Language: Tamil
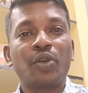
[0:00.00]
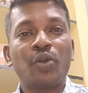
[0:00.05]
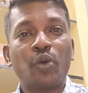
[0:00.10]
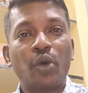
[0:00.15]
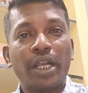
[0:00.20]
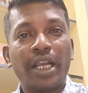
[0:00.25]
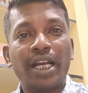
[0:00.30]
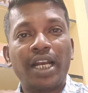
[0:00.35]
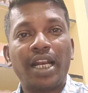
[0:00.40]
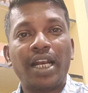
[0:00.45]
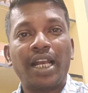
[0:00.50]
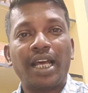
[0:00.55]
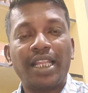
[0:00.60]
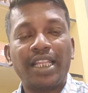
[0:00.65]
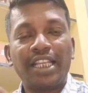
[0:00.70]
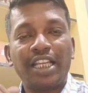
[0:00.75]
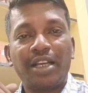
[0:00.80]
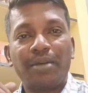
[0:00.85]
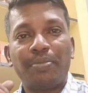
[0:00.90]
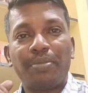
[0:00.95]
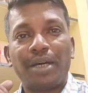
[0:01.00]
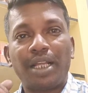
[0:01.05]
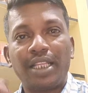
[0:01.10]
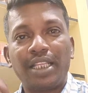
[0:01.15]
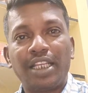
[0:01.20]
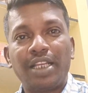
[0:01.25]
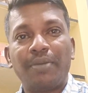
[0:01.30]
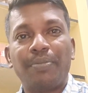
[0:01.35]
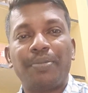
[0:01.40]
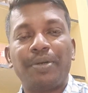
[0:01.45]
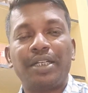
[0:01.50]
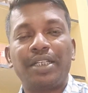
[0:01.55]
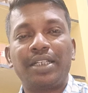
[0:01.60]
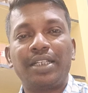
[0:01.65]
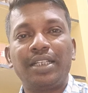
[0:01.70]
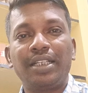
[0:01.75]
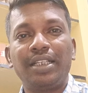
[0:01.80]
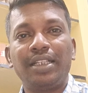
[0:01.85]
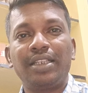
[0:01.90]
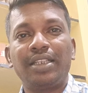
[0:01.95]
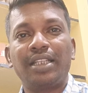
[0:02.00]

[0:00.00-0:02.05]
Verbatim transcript: நோய்களால் அதிக பாதிக்கப்பட்டு